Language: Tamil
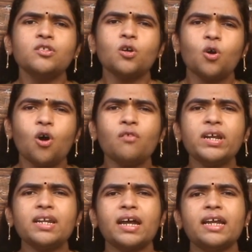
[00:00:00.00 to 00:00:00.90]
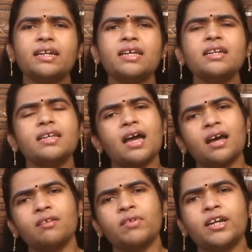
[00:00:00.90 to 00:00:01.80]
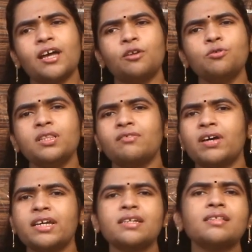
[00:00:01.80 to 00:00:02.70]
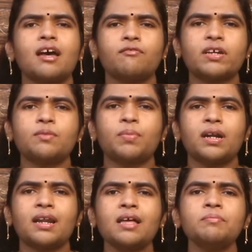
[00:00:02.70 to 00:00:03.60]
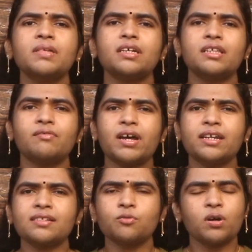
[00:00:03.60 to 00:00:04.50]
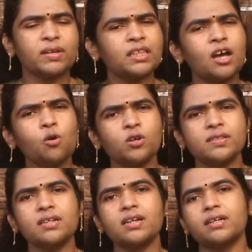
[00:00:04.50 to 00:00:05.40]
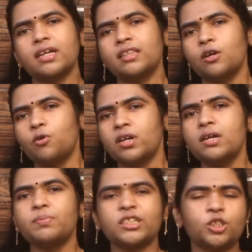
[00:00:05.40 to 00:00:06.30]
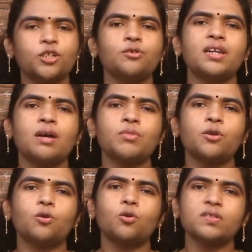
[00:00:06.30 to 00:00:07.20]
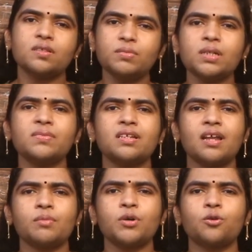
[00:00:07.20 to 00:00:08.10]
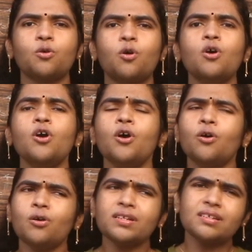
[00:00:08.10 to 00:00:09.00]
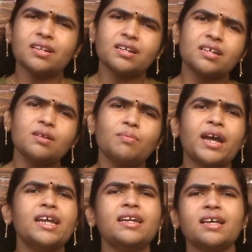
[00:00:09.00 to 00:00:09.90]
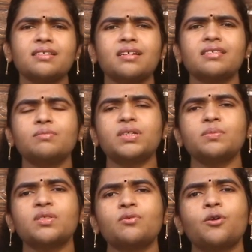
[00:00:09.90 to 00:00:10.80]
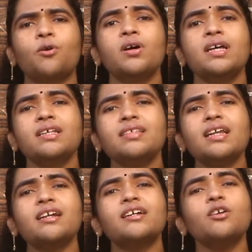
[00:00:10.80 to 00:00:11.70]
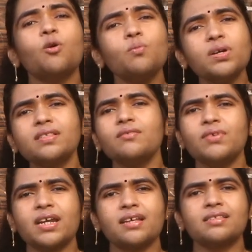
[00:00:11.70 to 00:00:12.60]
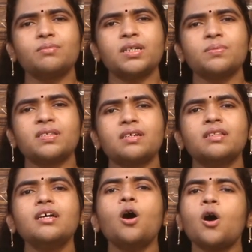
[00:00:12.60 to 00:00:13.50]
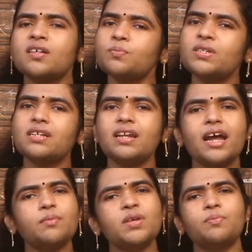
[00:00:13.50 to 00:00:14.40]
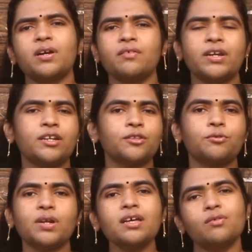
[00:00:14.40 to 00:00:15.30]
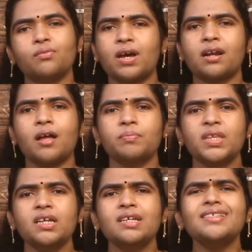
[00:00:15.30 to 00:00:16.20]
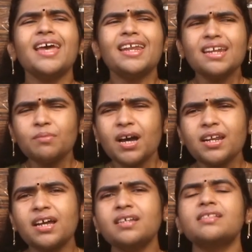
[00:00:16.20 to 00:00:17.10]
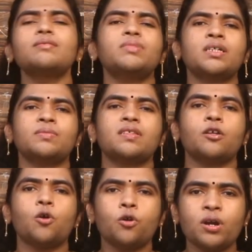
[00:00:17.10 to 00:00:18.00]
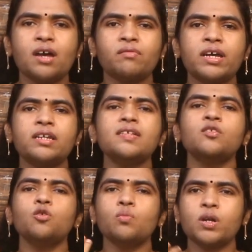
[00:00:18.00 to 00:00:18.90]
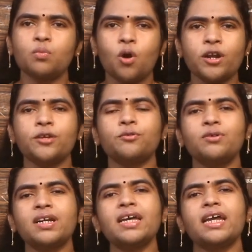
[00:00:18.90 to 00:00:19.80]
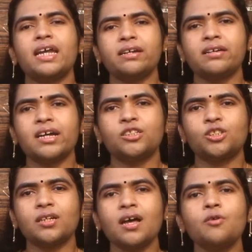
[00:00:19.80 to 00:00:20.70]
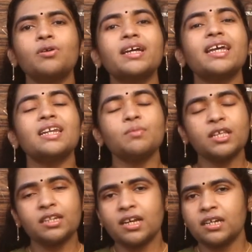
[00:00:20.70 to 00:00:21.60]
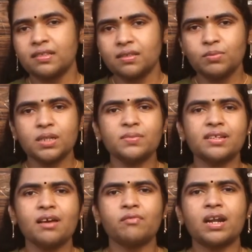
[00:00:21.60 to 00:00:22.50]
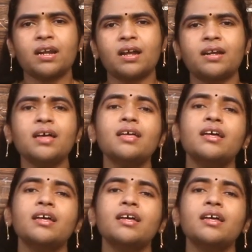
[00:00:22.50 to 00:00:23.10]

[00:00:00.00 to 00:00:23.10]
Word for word: ஸோ கோவிட் நைன்டீன் யாரை வேணாலும் இந்த வைரஸ் அஃபெக்ட் பண்ணலாம் இந்த வைரஸ் வந்தால் ஒரு சிலருக்கு எந்த ஒரு பிரச்சனையும் இல்லாமல் இருக்கும் சிம்டம்ஸ் இல்லாமல் இருக்கும் ஒரு சிலருக்கு மைல்டாக சில சிம்டம்ஸ் வரும் சிலருக்கு ரொம்ப சிவியராக சிம்டம்ஸ் இருந்து ஹாஸ்பிட்டலில் அட்மிட் பண்ண வேண்டியது கூட வரலாம் ஸோ என்ன மாதிரியான சிம்டம்ஸ் இந்த கொரோனா வைரஸ் ஹியூமன் பாடிக்குள்ளே என்ட்ராச்சுன்னா உங்களுக்கு என்ன மாதிரியான சிம்டம்ஸ்லாம் வரலான்னா